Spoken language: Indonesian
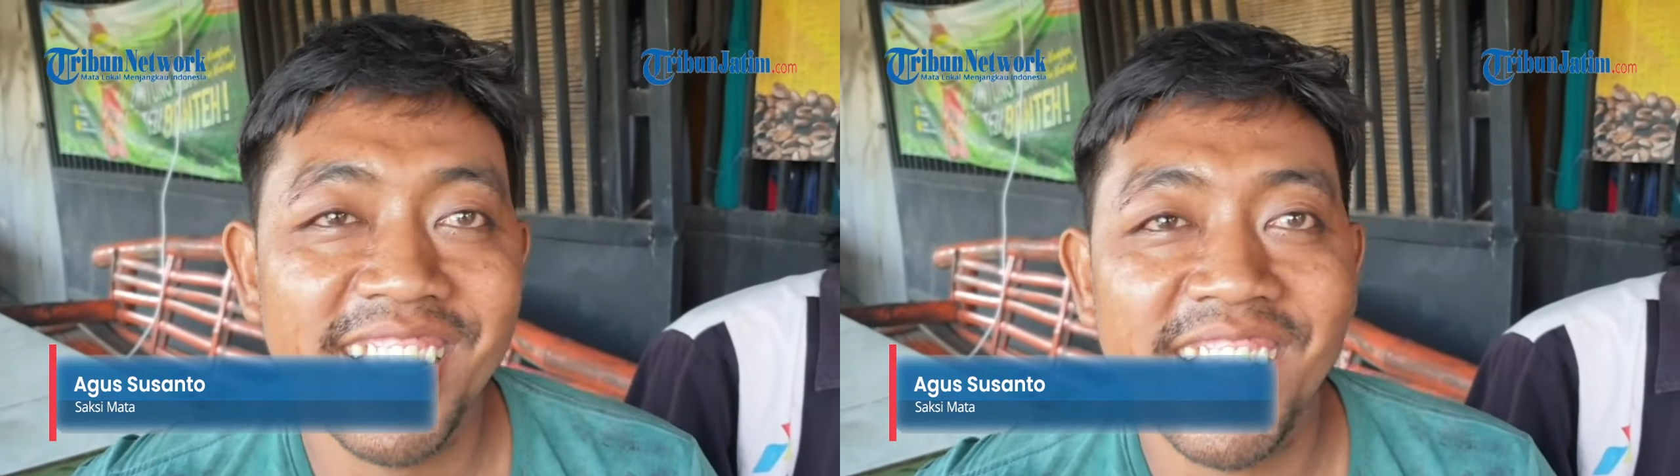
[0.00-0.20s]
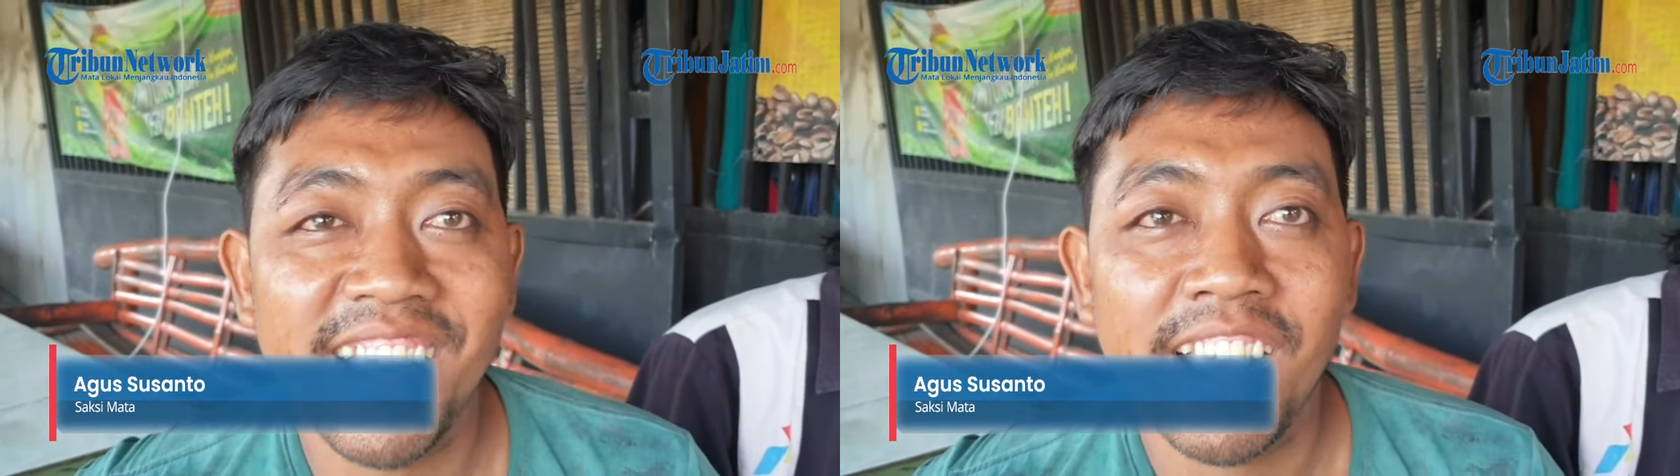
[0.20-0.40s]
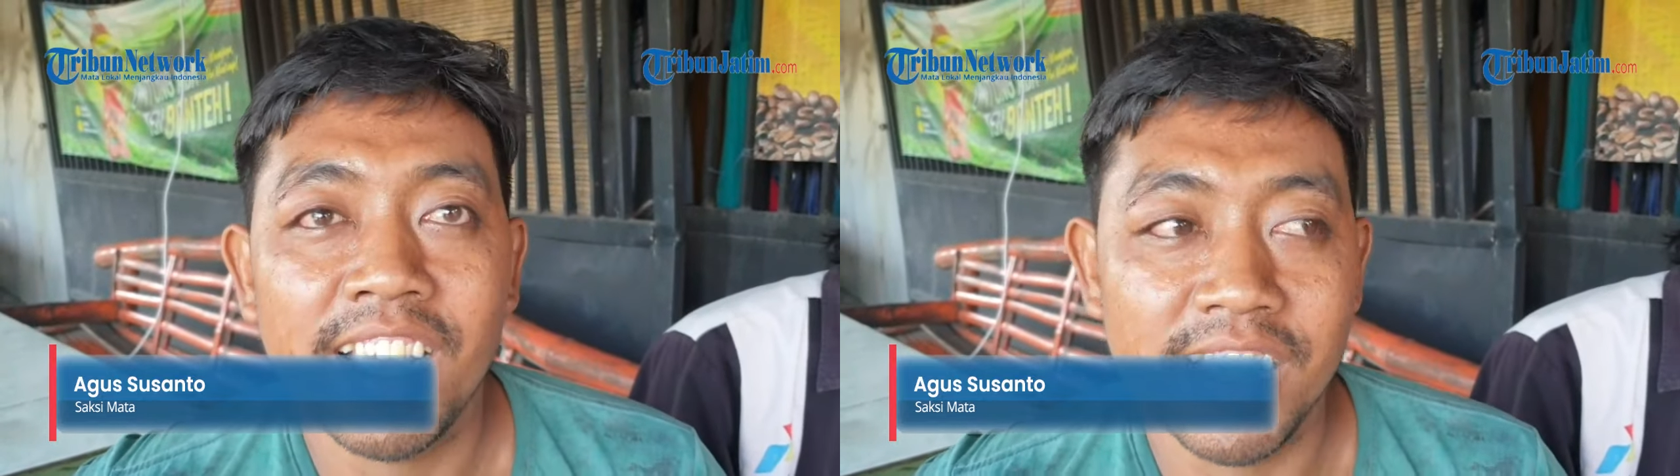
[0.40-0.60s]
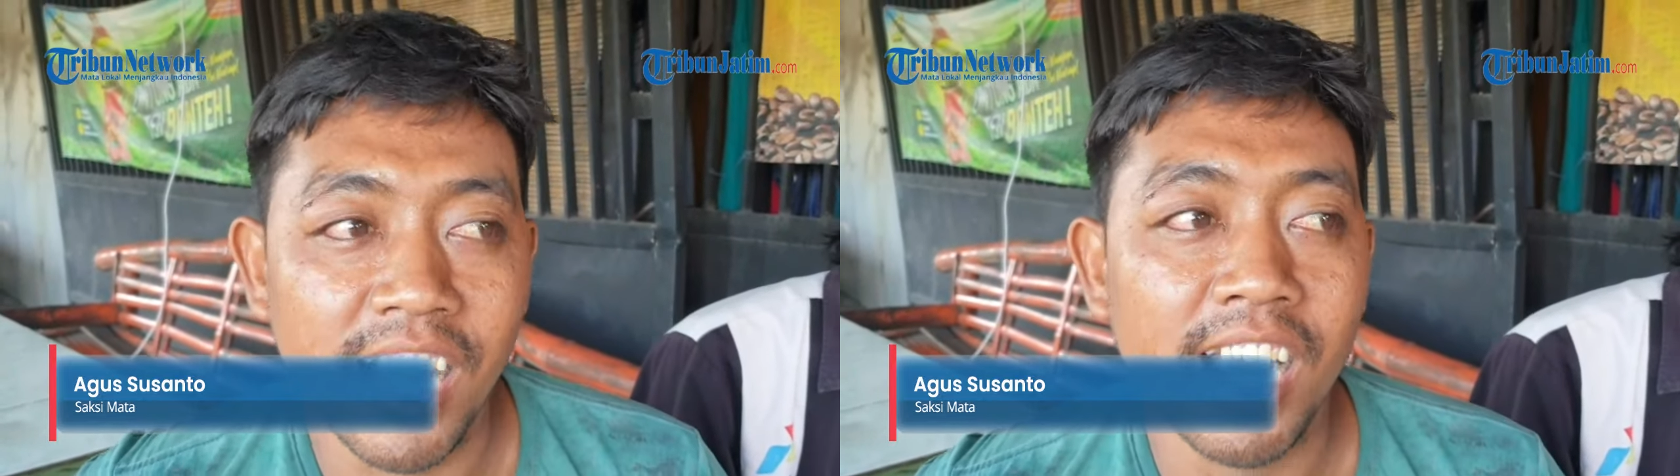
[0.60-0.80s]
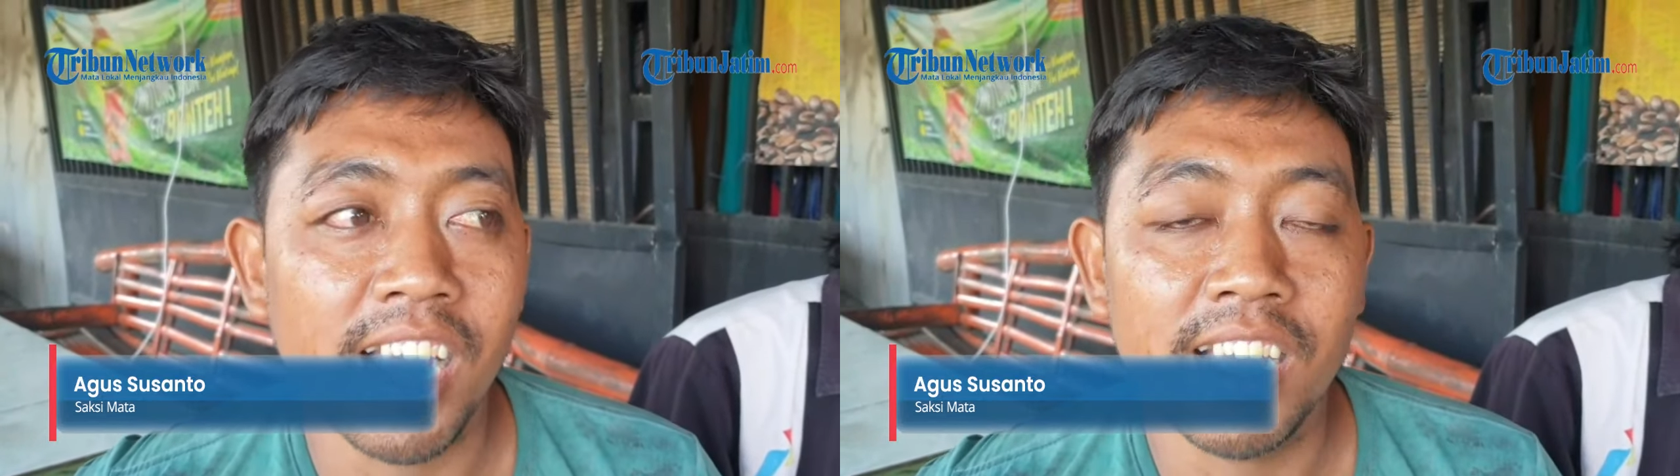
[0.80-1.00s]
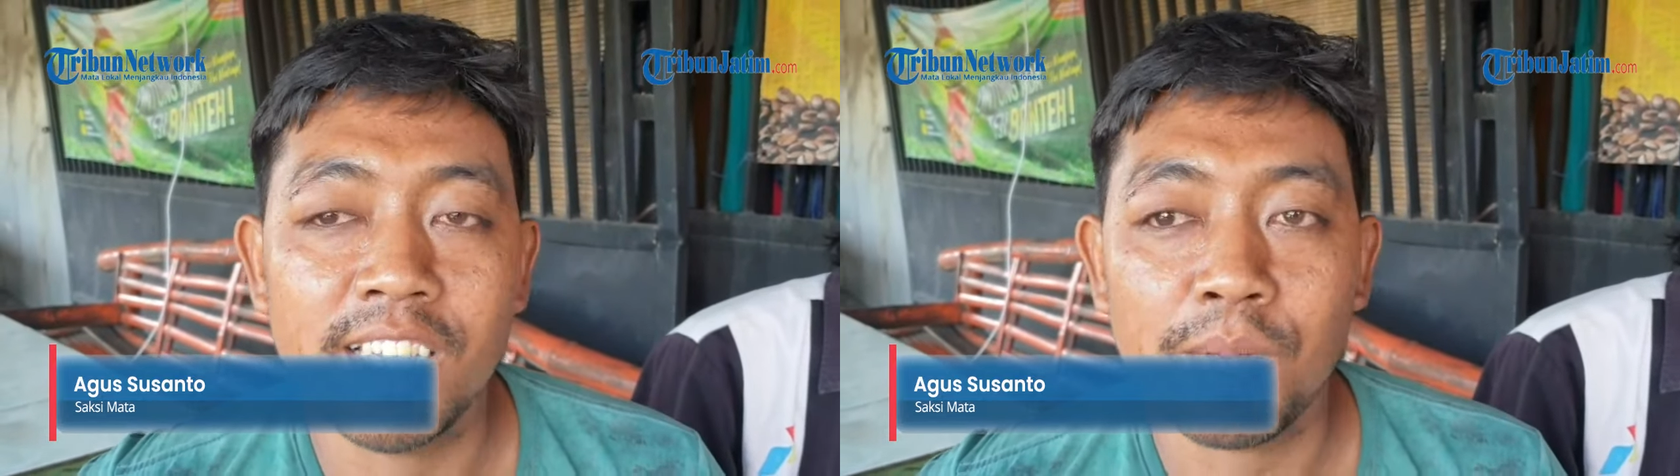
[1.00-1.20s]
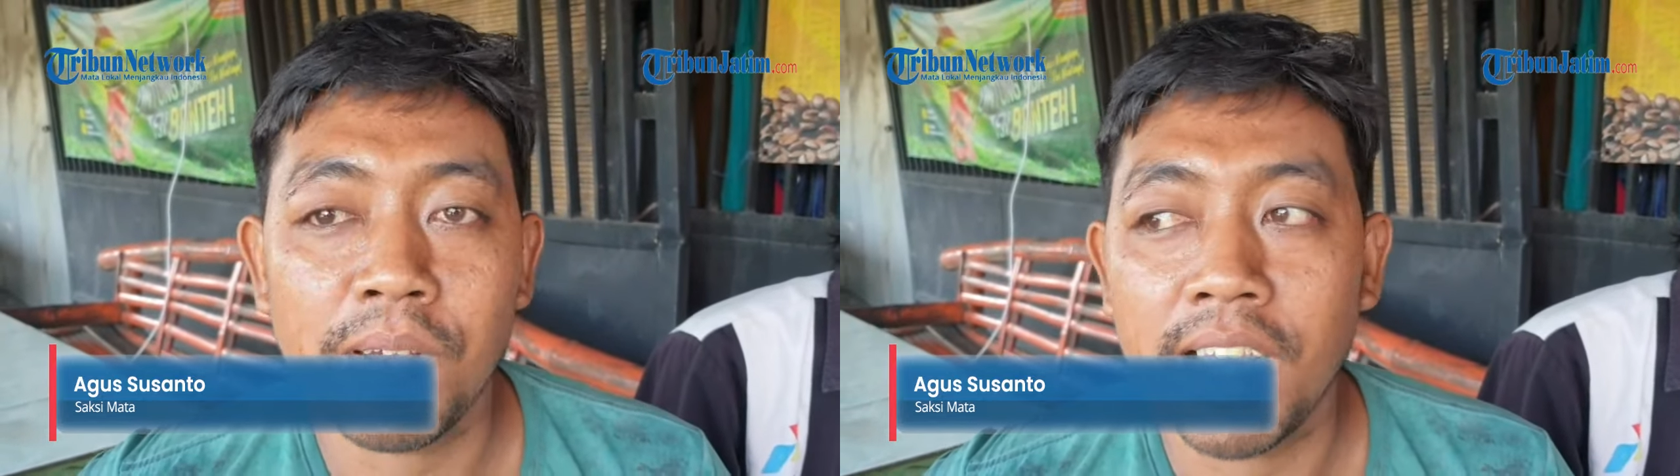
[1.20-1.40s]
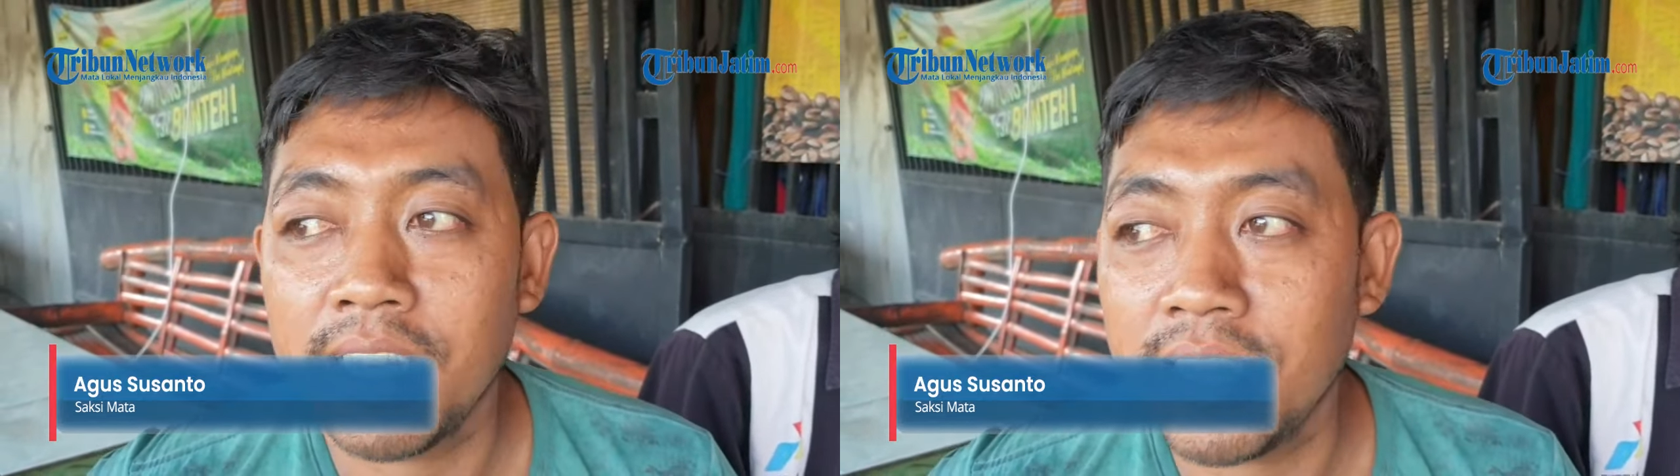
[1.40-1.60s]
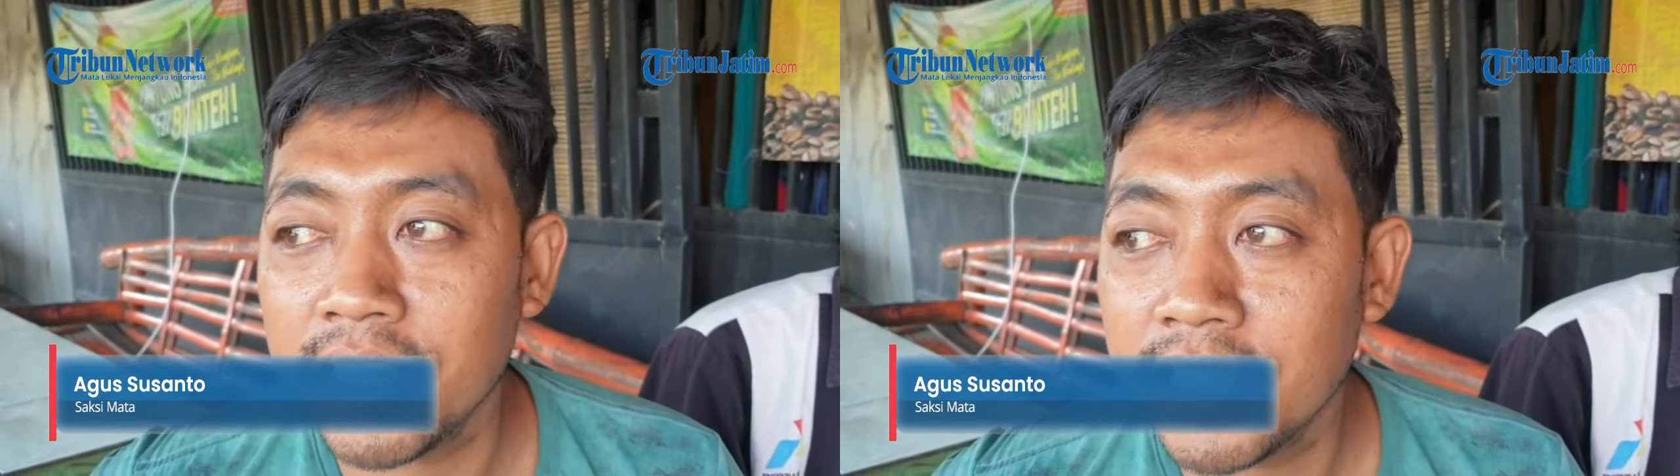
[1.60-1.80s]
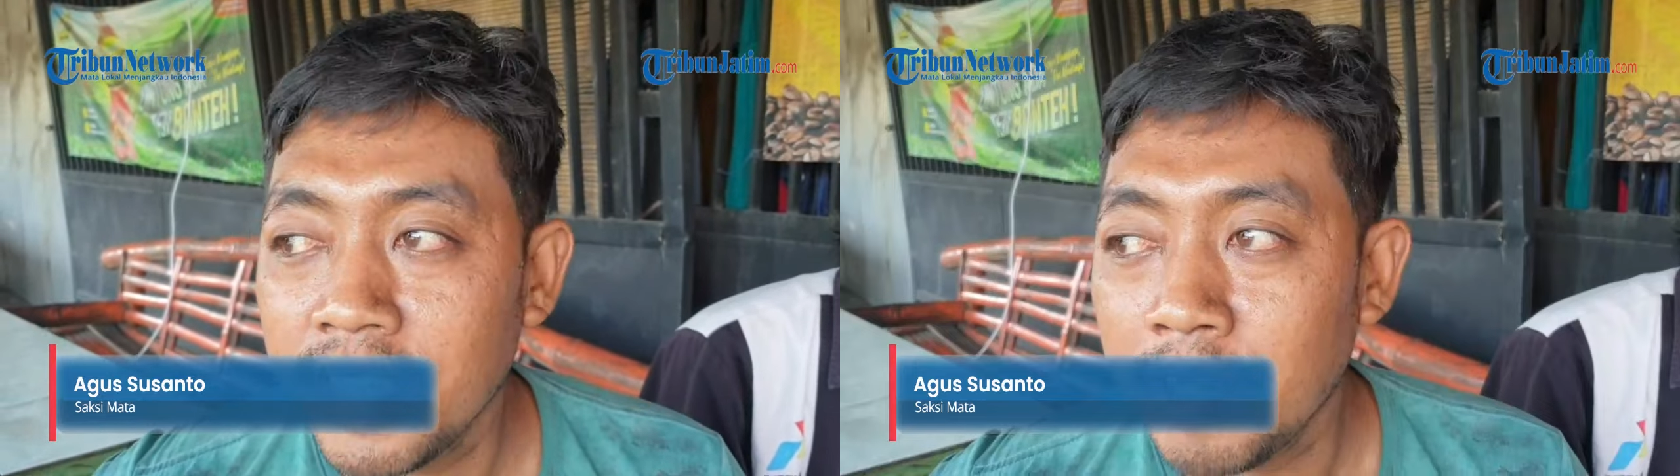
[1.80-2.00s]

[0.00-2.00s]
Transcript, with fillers: terbalik ya iya terbalik